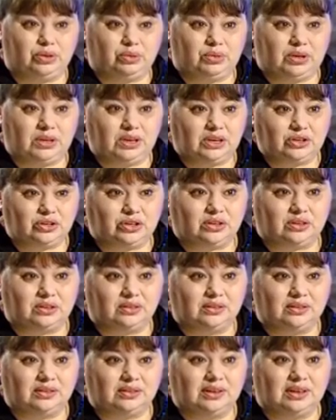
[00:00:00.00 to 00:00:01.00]
на манеже,
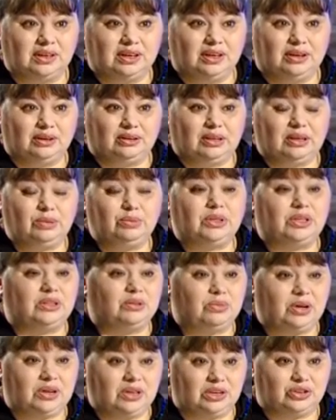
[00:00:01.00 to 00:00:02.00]
именно на
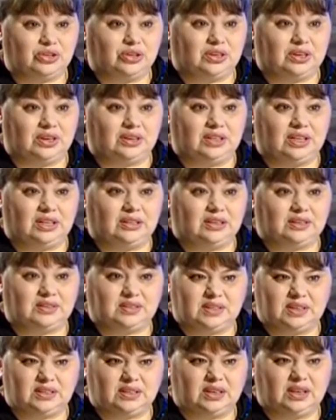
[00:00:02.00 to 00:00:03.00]
манеже, когда на
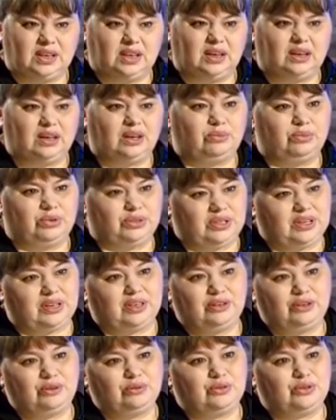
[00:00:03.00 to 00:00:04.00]
сценах я как бы
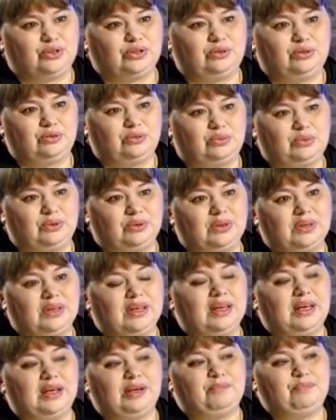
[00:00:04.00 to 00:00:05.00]
так не очень люблю,
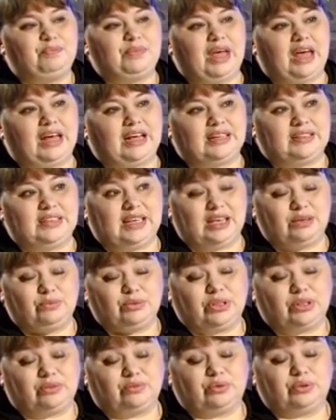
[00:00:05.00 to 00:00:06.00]
а когда
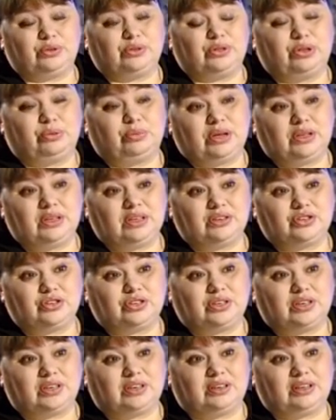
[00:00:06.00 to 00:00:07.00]
именно вот на
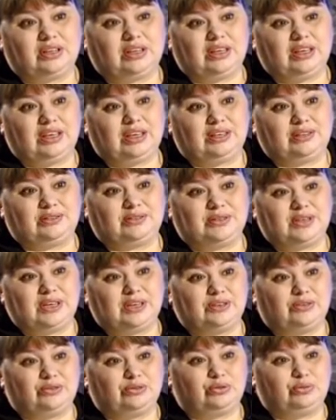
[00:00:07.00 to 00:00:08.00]
манеже, и
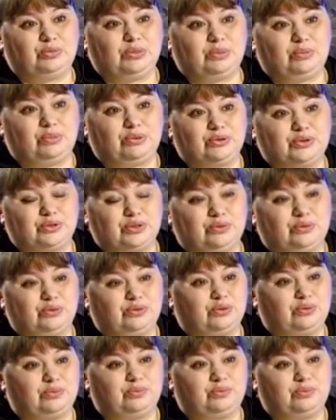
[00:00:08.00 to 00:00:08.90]
знаете, это у меня просто вот